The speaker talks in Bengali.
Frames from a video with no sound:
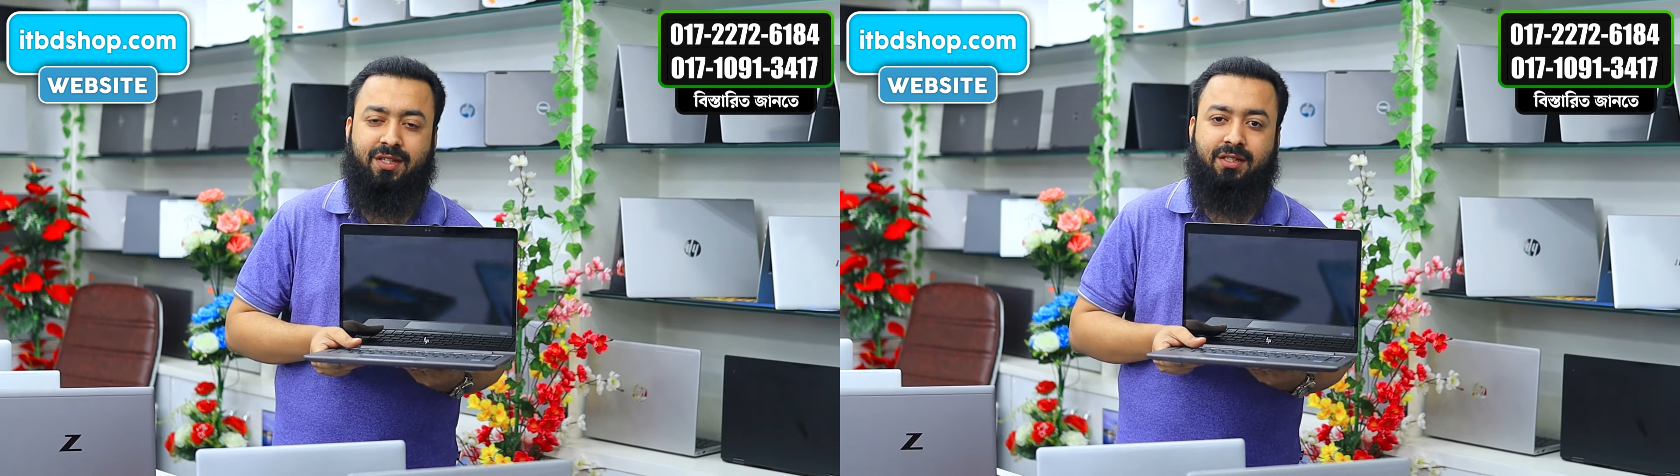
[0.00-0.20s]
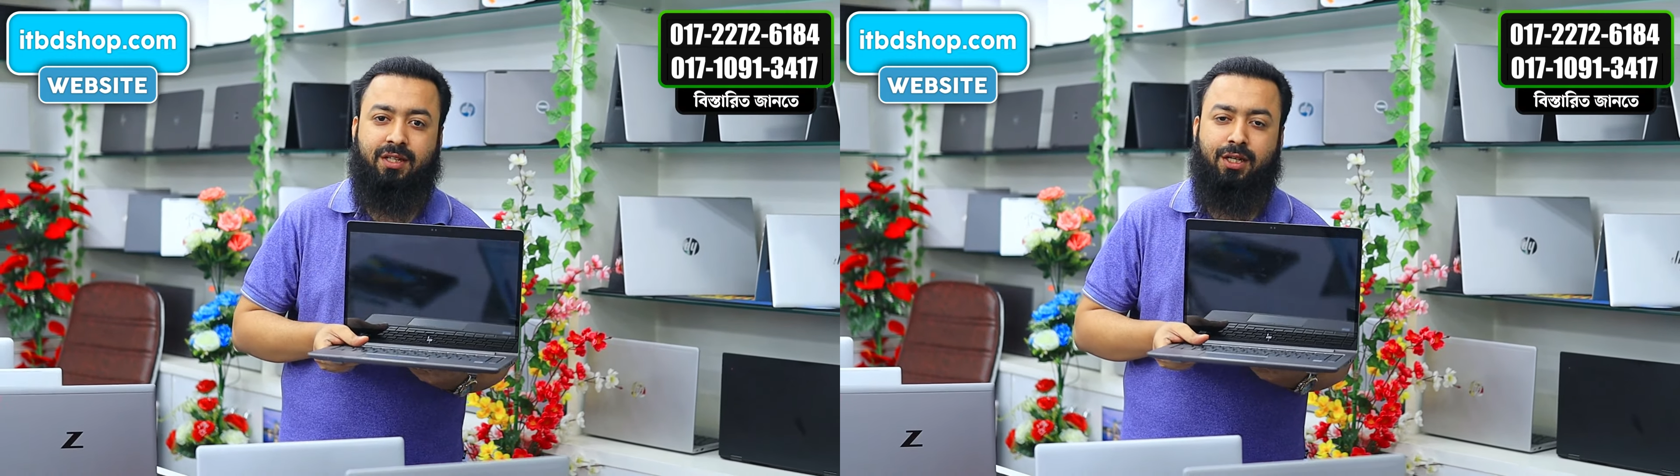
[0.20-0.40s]

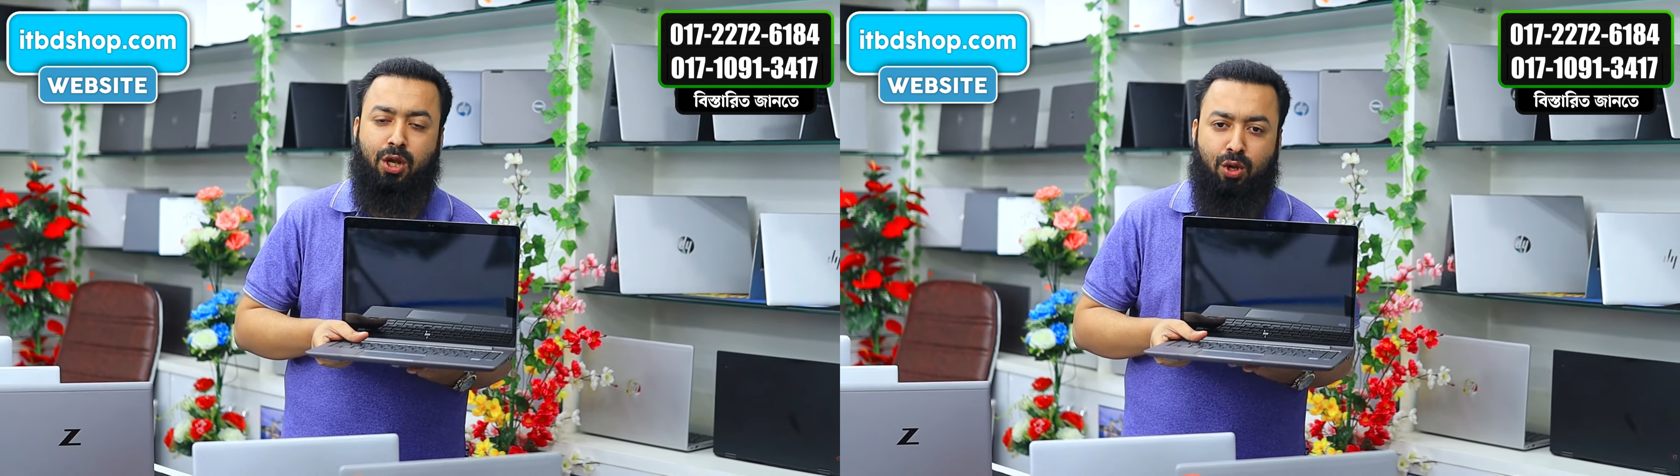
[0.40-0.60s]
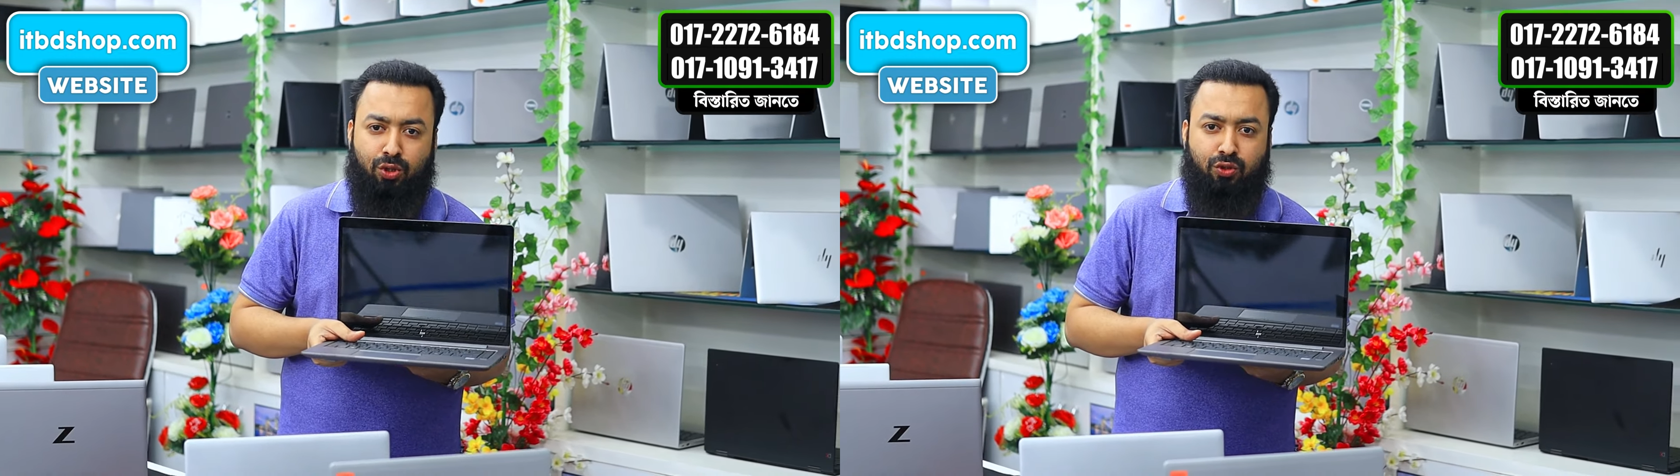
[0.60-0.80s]
এসএসডি
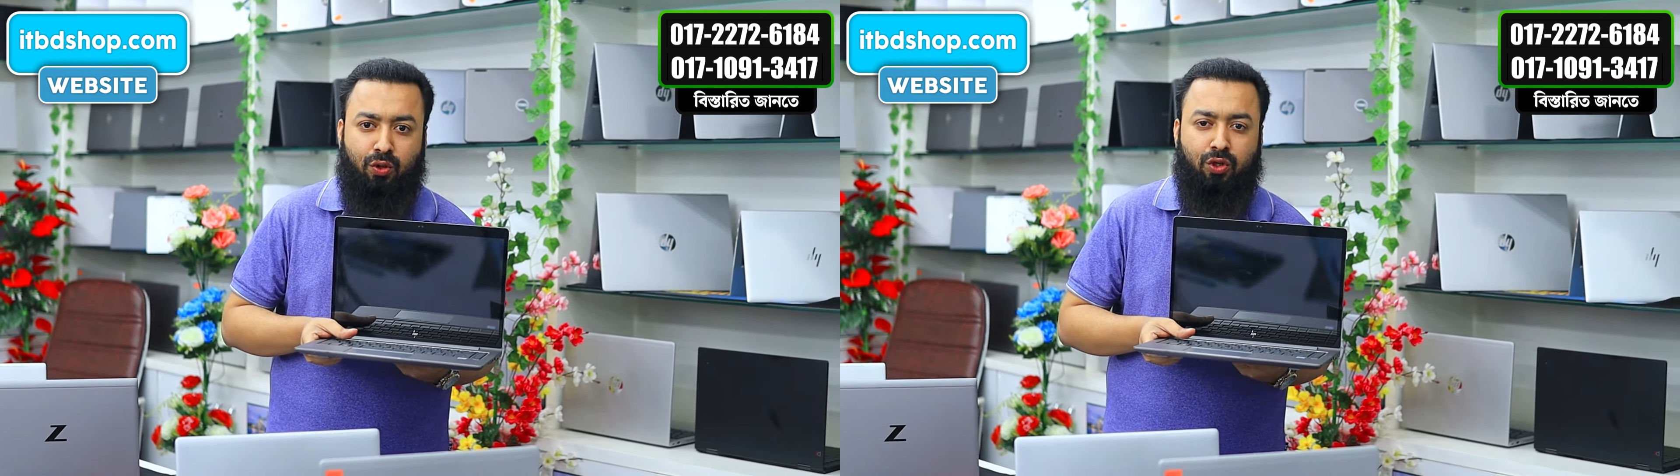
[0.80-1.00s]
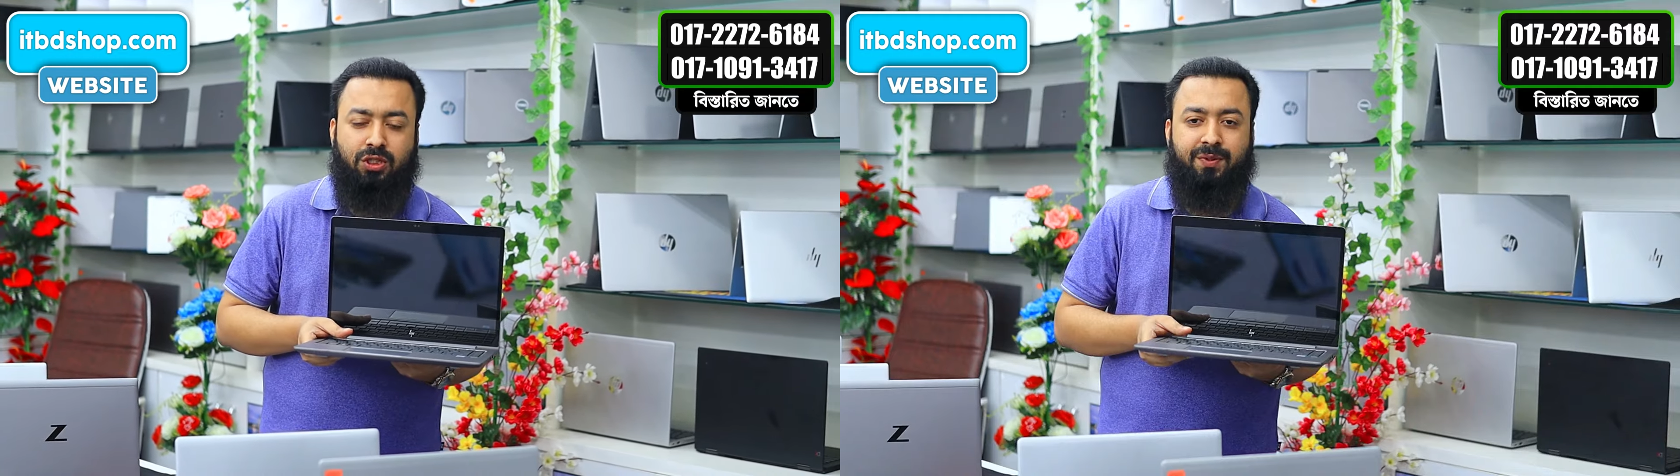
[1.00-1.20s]

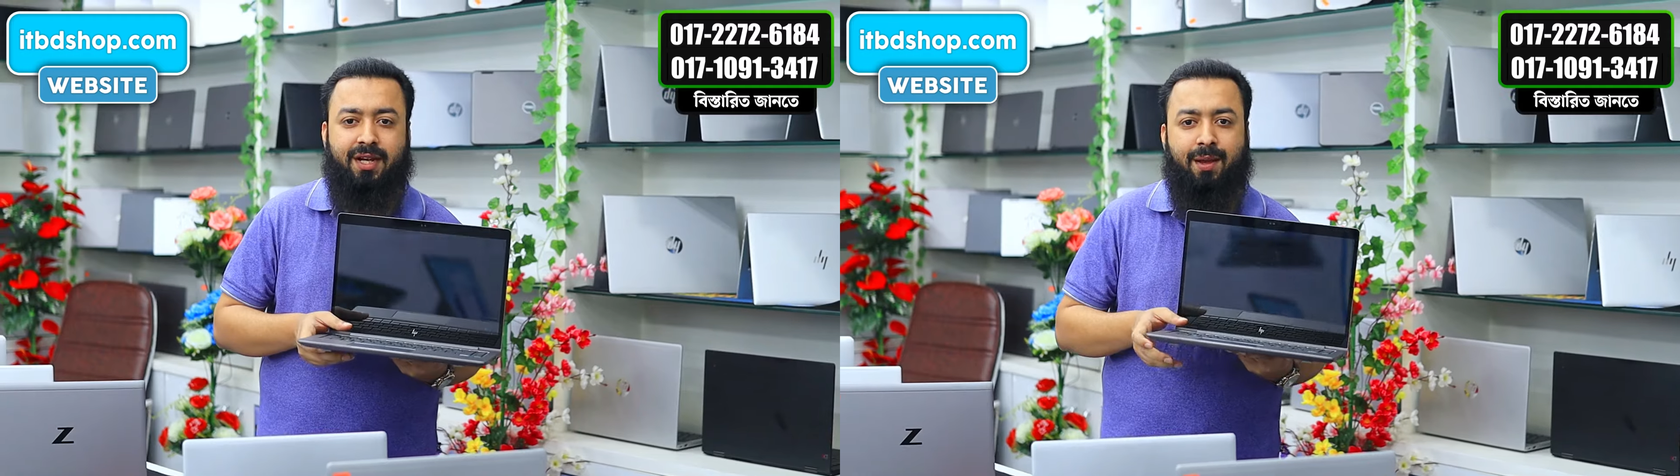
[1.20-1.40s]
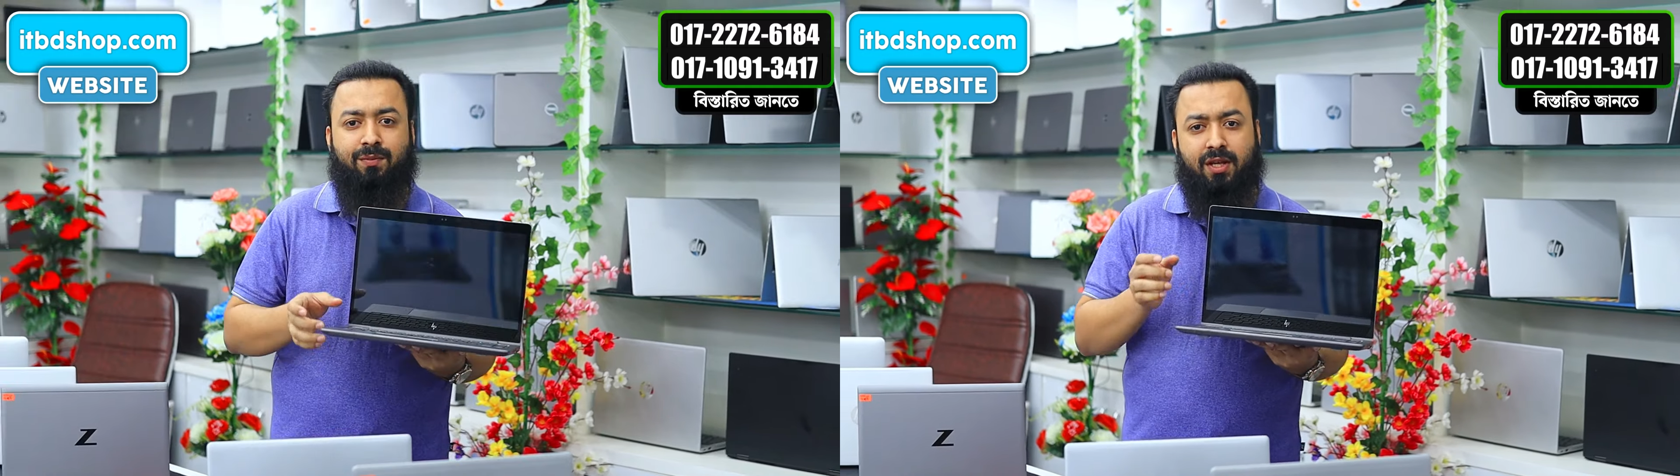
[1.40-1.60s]
ষোলো জিবি
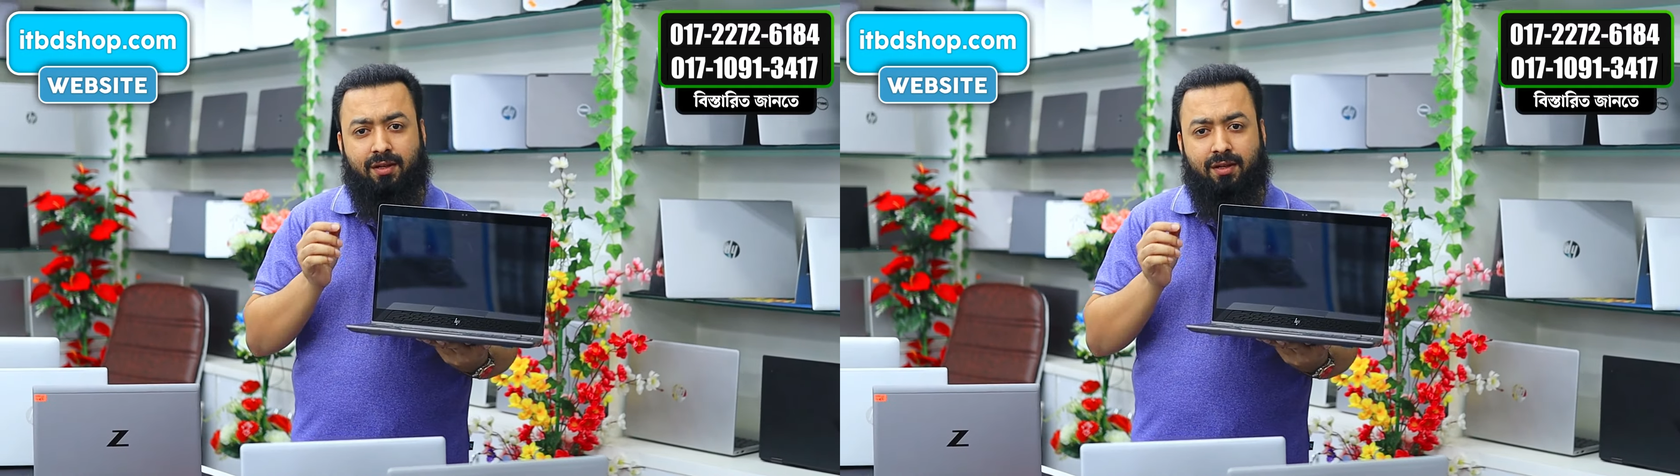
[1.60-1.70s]
র্যাম